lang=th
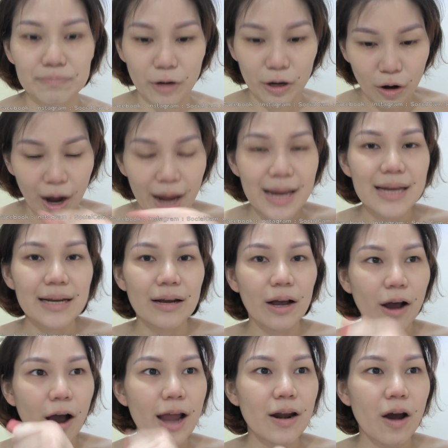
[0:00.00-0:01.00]
ค่อ
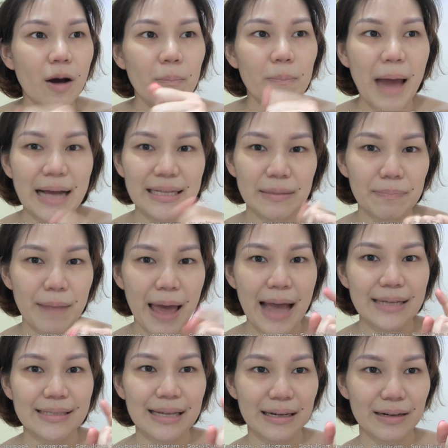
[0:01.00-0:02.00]
ยๆ ค่อยๆ ลองแปล จะแปล
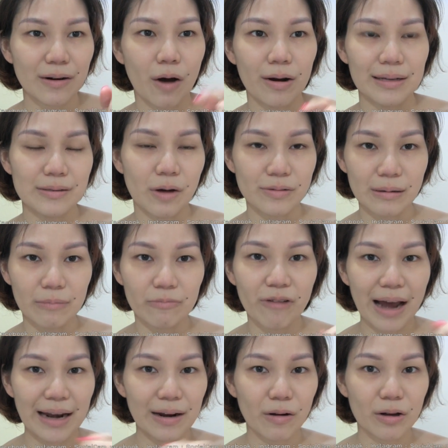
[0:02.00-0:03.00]
งสักหลอดละสองสา
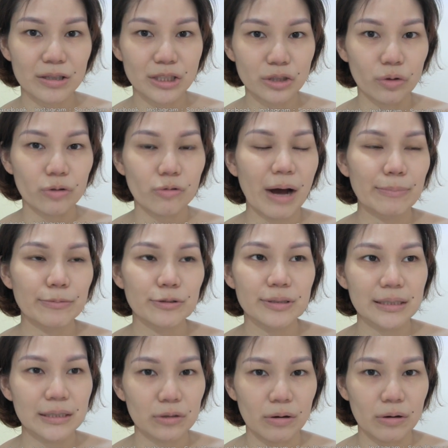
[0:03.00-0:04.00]
วัน แล้วก็จดความรู้
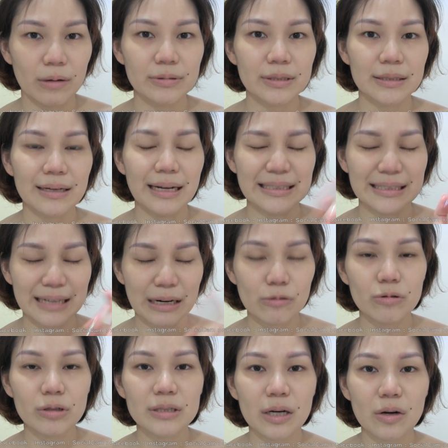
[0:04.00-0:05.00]
สึกจดความรู้สึกหลังจากนั้น
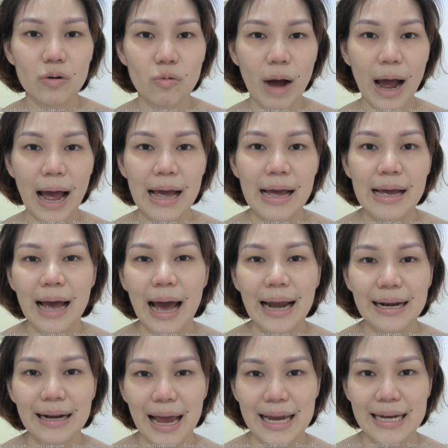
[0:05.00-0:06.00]
คุณก็จะรู้ว่า
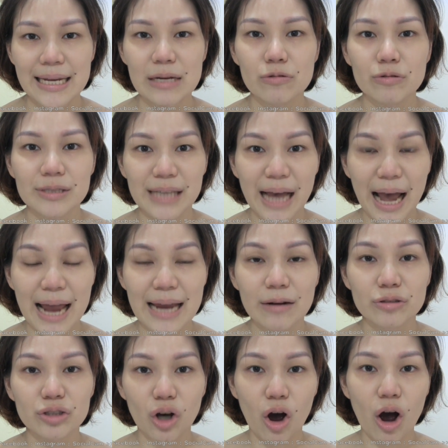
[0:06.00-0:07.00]
อันไหนที่คุณใช้
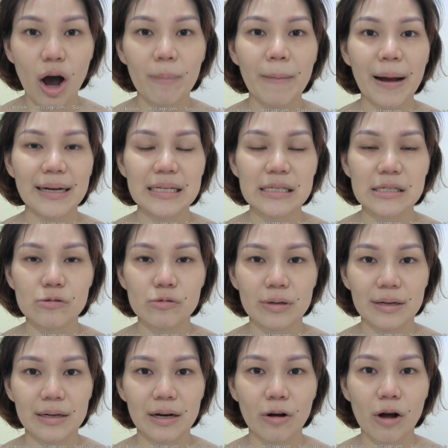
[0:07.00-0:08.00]
แล้วชอบมากที่สุด
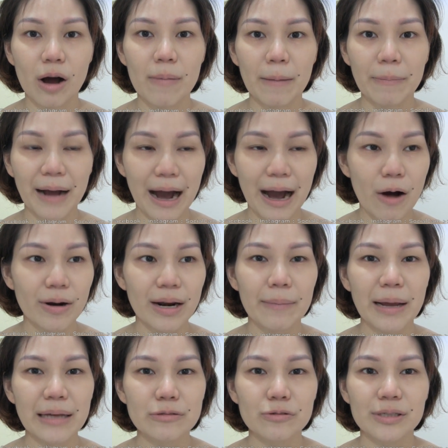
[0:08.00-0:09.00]
แล้วก็แบบเข้านะ
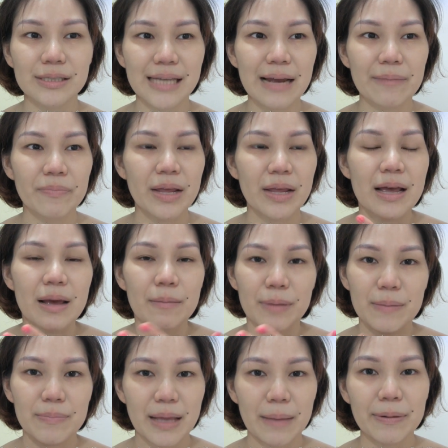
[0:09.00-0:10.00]
แม่ส่วอย่างเช่น
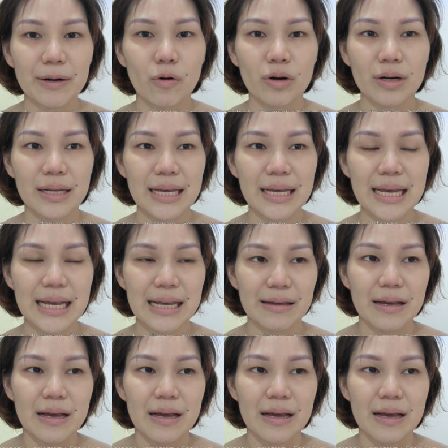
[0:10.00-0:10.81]
พิมพ์เนี้ยเป็นคนที่